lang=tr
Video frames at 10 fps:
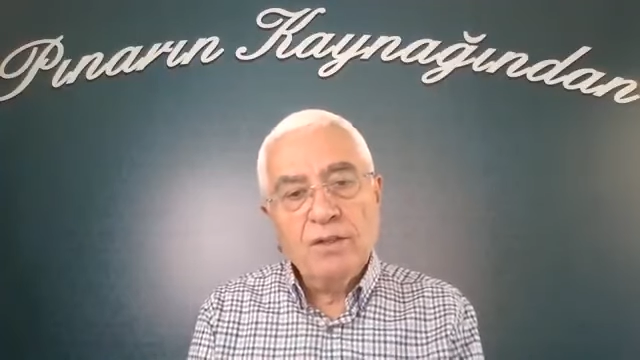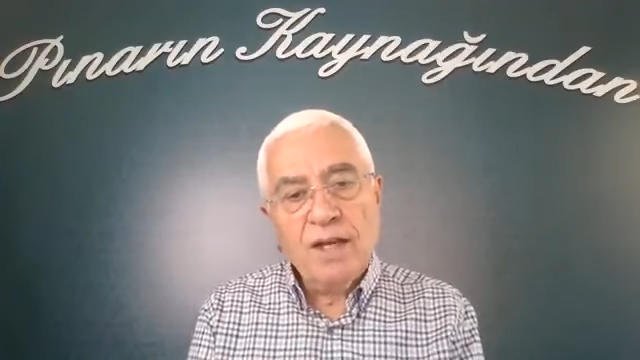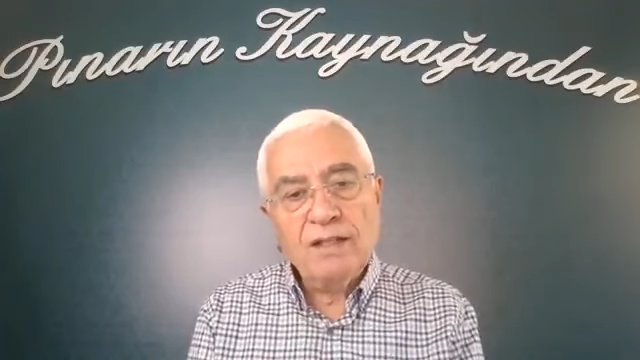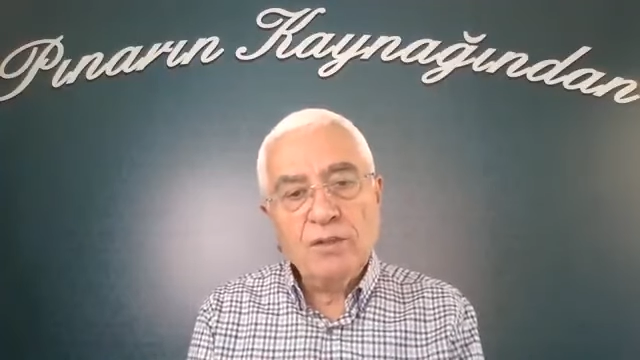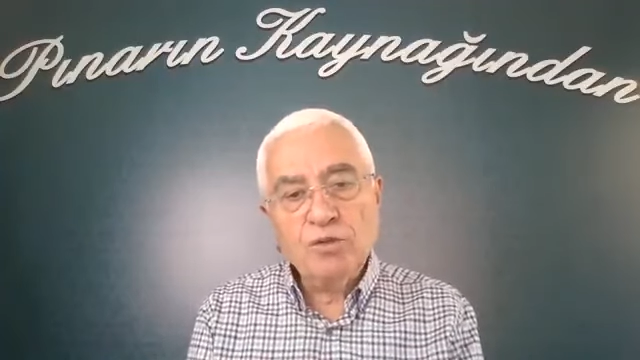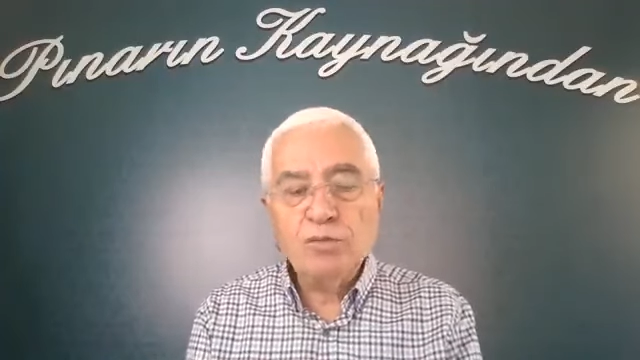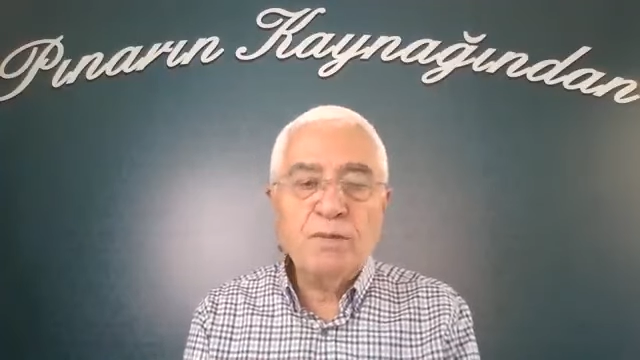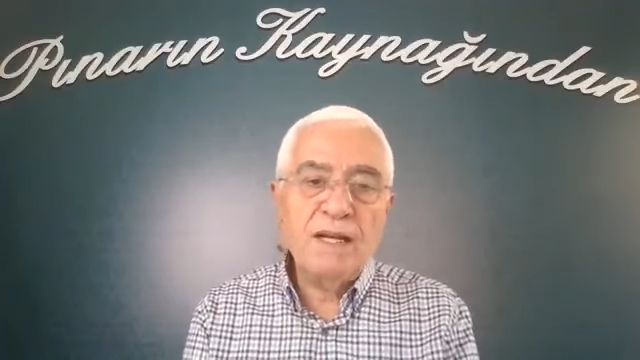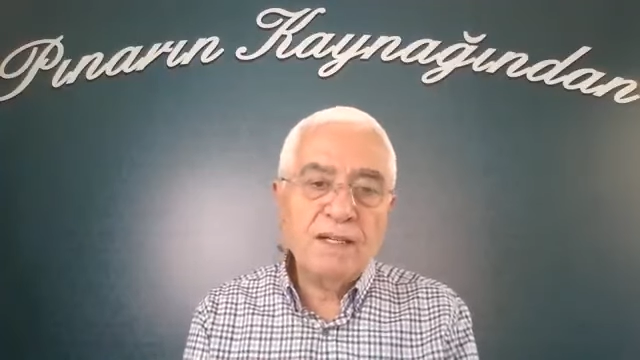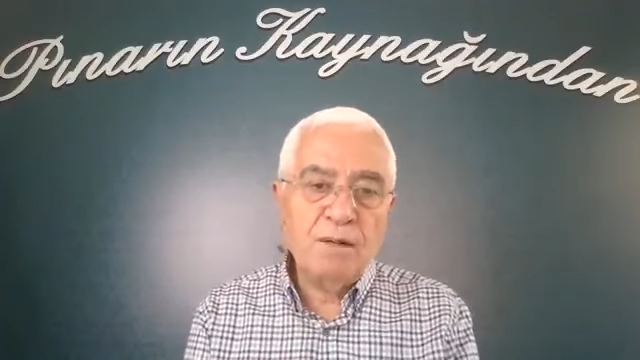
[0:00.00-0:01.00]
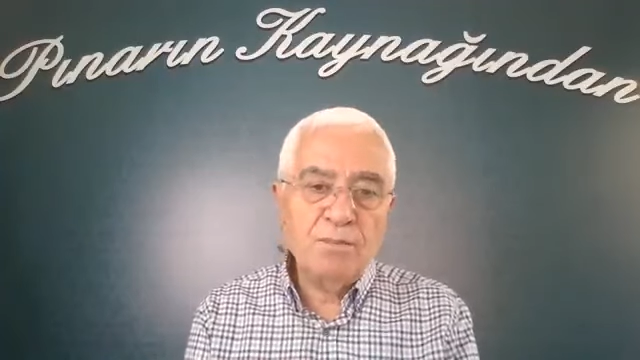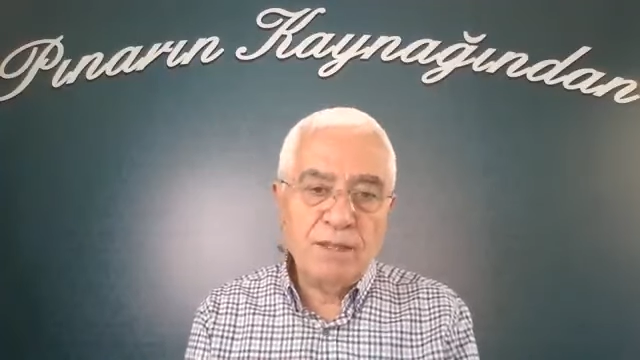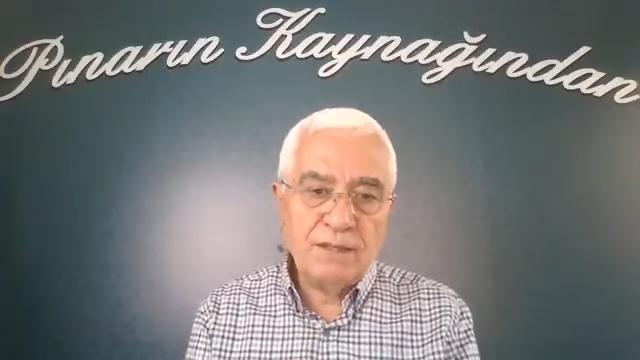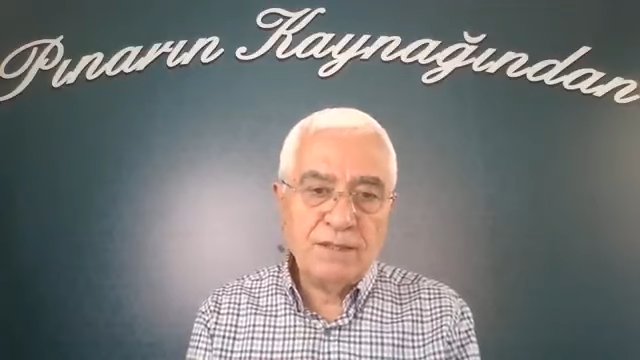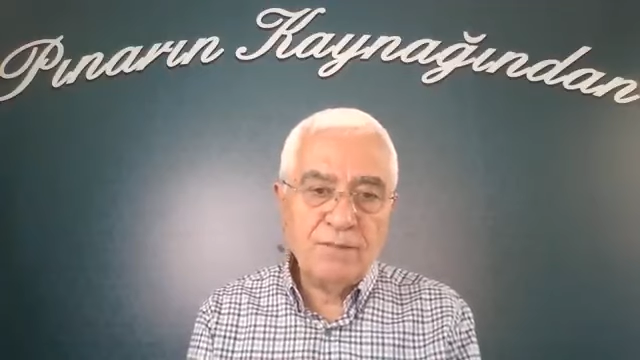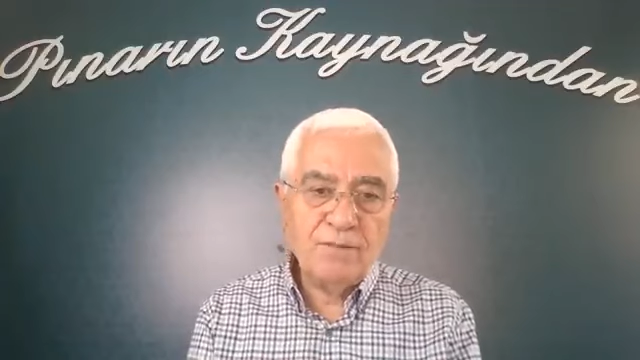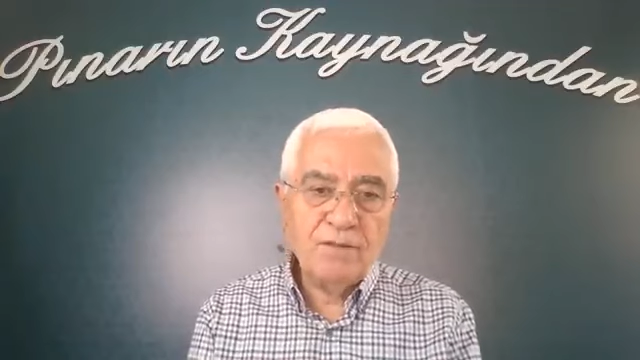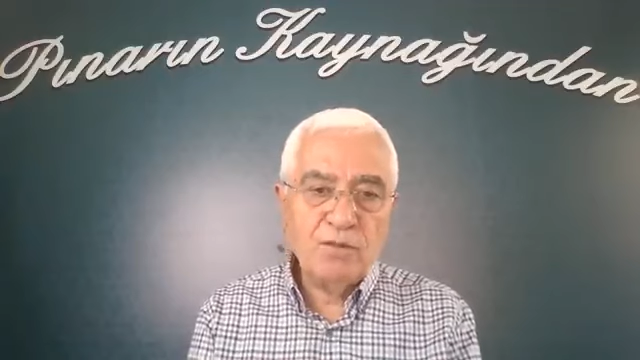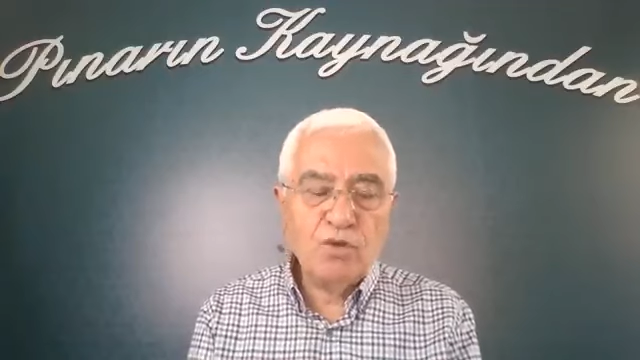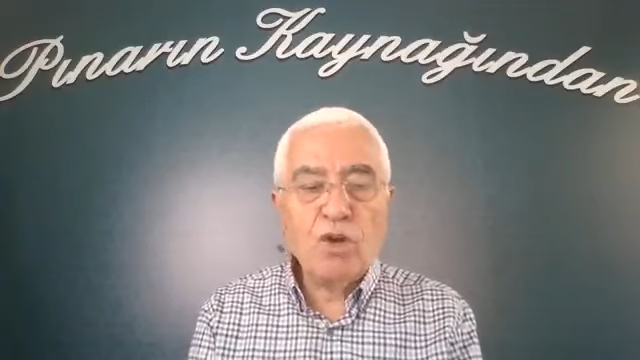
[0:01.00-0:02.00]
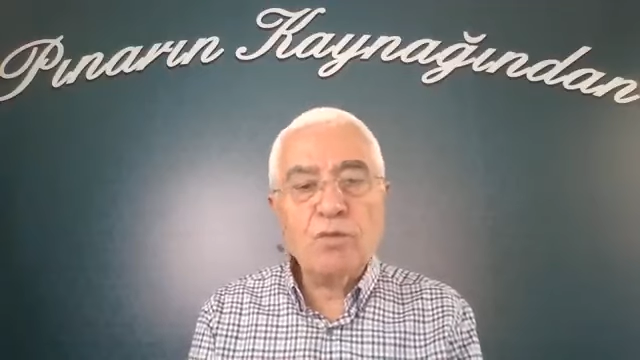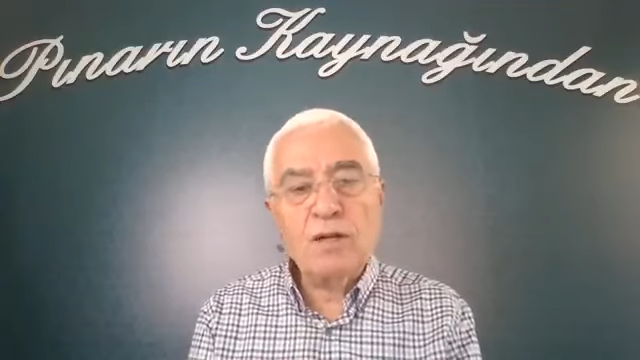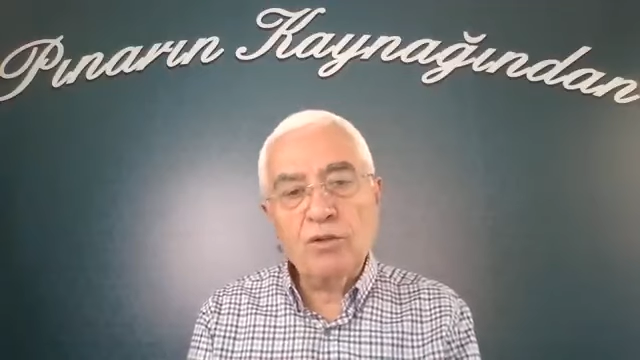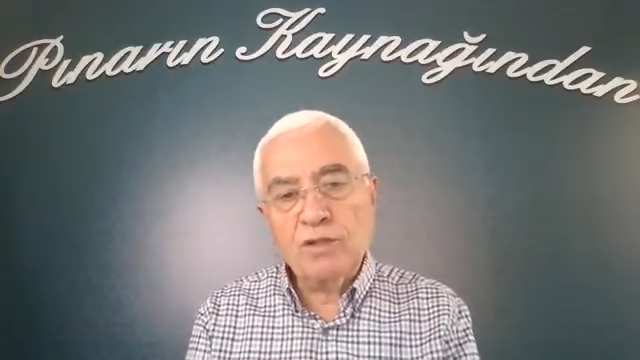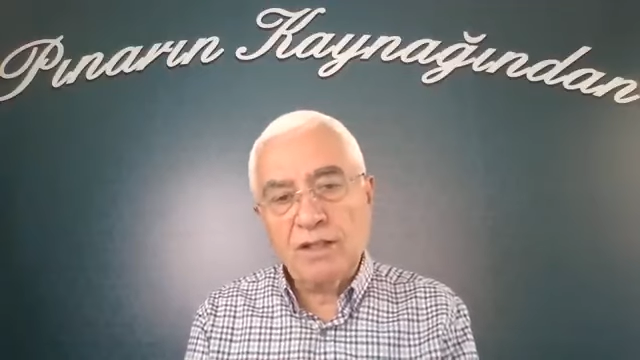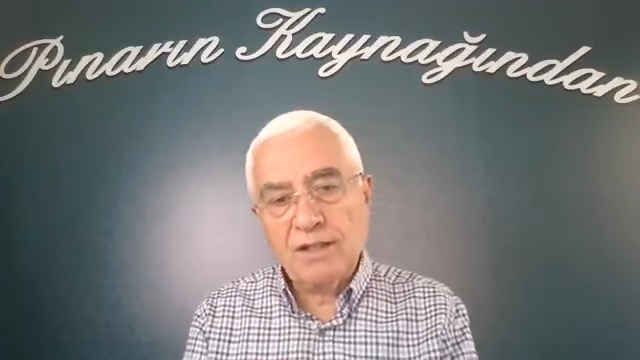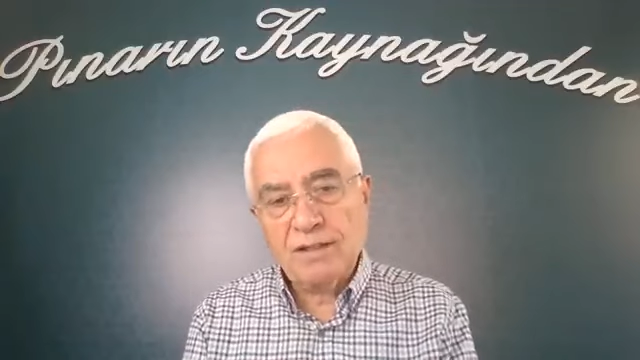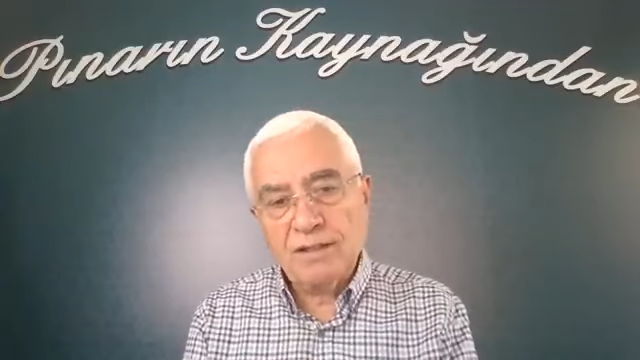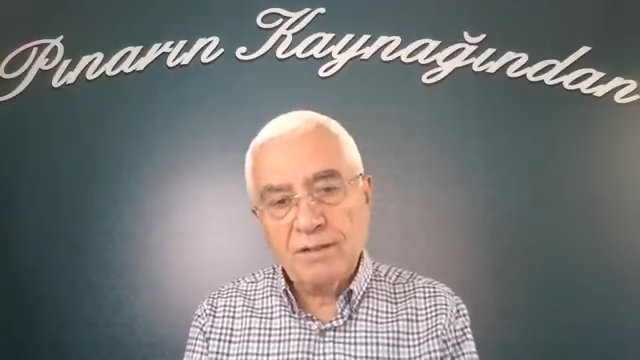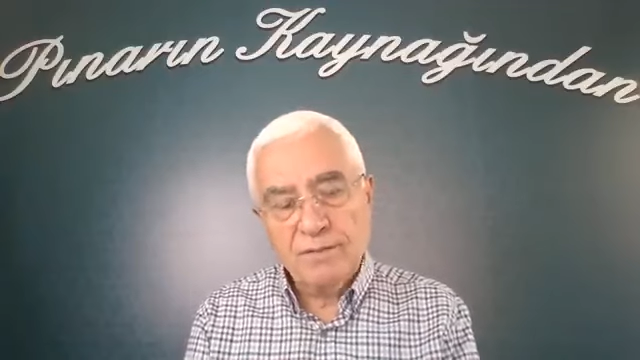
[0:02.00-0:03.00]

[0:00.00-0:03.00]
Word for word: Yani Nuh peygamber normal olarak